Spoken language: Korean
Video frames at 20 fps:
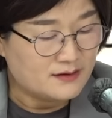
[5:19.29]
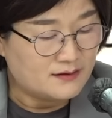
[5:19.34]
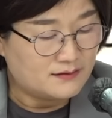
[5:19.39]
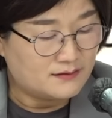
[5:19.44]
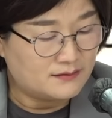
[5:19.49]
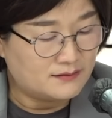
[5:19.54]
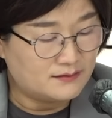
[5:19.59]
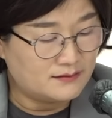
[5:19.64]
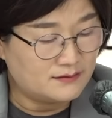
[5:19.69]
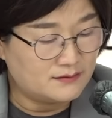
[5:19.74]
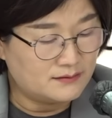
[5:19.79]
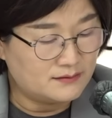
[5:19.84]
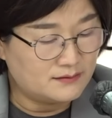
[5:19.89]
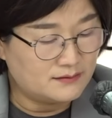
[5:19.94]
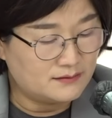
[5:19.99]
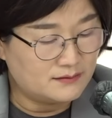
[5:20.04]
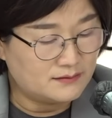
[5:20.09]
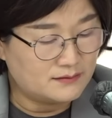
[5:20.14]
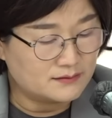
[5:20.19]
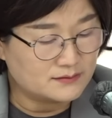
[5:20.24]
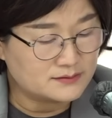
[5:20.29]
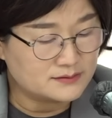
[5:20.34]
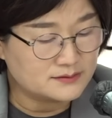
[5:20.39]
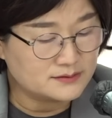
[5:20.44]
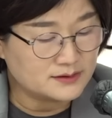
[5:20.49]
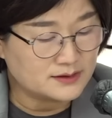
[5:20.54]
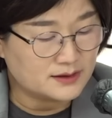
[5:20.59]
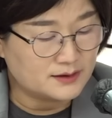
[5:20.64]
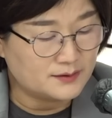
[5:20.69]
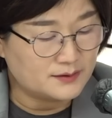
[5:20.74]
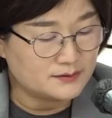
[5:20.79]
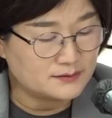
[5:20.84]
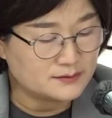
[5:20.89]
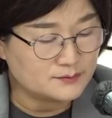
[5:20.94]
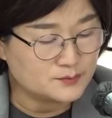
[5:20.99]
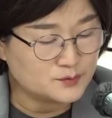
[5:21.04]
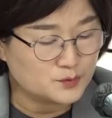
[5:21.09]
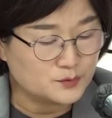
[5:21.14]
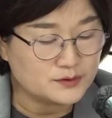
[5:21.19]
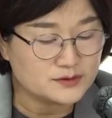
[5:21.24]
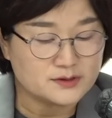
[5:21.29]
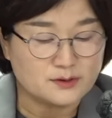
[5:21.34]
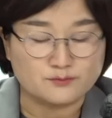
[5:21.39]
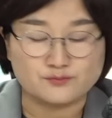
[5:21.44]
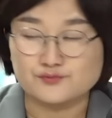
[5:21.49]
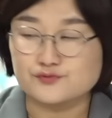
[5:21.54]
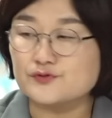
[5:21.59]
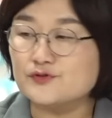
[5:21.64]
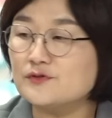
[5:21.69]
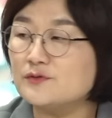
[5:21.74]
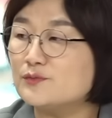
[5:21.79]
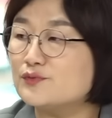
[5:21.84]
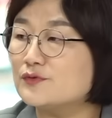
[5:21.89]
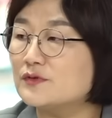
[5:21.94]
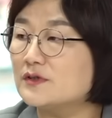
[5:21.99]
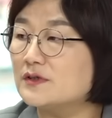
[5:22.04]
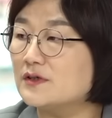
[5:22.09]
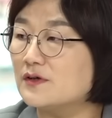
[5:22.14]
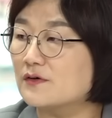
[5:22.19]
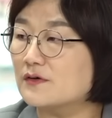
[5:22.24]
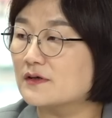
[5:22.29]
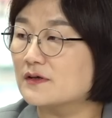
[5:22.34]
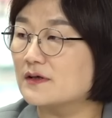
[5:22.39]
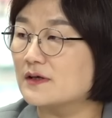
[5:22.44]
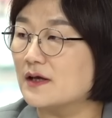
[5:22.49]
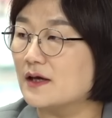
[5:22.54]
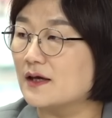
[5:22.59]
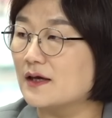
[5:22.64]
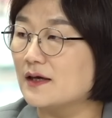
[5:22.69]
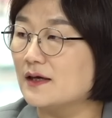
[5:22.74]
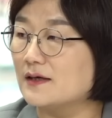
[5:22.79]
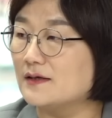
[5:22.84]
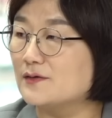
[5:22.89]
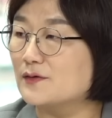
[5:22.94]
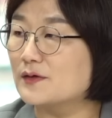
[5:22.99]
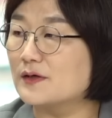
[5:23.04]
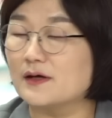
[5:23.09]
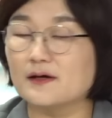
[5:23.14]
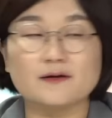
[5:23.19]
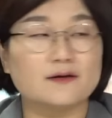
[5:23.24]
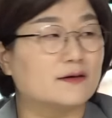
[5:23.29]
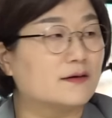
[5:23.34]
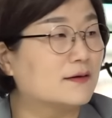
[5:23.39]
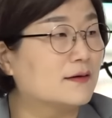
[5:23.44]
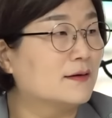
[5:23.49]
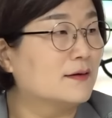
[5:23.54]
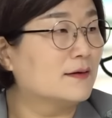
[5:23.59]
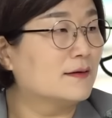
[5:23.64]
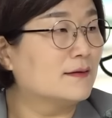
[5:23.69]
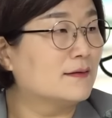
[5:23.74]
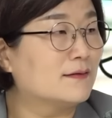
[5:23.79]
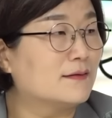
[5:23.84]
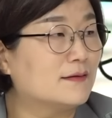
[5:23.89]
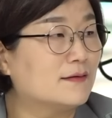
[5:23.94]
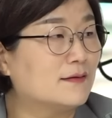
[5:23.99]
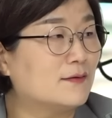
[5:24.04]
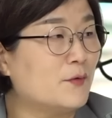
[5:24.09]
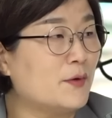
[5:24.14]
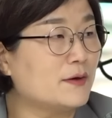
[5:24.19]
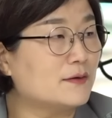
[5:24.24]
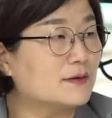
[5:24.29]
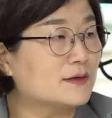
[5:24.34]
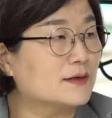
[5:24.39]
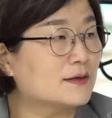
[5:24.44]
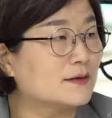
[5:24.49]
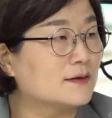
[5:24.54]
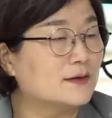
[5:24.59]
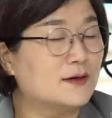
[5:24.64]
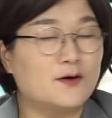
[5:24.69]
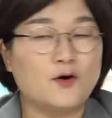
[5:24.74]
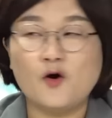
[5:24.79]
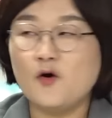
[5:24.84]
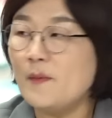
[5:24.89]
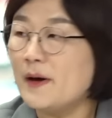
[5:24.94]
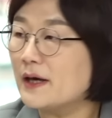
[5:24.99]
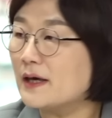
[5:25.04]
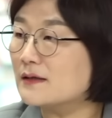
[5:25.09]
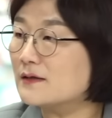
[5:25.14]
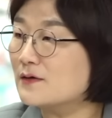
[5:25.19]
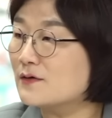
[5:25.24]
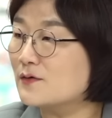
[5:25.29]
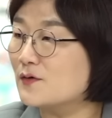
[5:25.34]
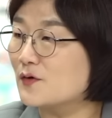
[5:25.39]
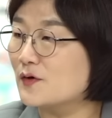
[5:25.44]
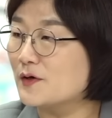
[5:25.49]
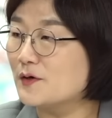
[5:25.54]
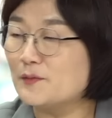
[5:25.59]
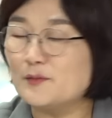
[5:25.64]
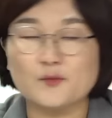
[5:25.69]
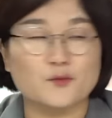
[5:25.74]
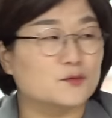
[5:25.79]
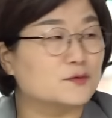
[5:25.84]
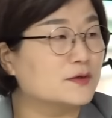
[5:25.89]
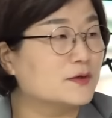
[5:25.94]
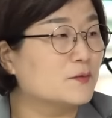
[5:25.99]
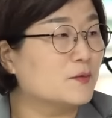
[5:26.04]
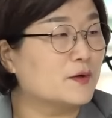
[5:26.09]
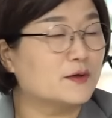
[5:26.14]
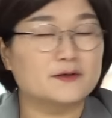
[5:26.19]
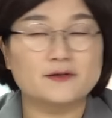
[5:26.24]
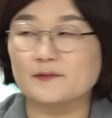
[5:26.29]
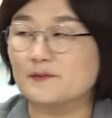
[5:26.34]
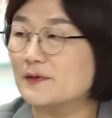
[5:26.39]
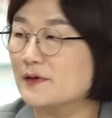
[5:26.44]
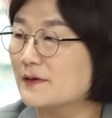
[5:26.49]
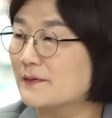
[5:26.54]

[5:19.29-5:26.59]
어 그러니까 도대체 무슨 분위기였길래 이렇게 그러니까, 회, 이렇게 네. 험악했던 거예요? 뭐 어떻게 아니, 봐야 돼요? 추가로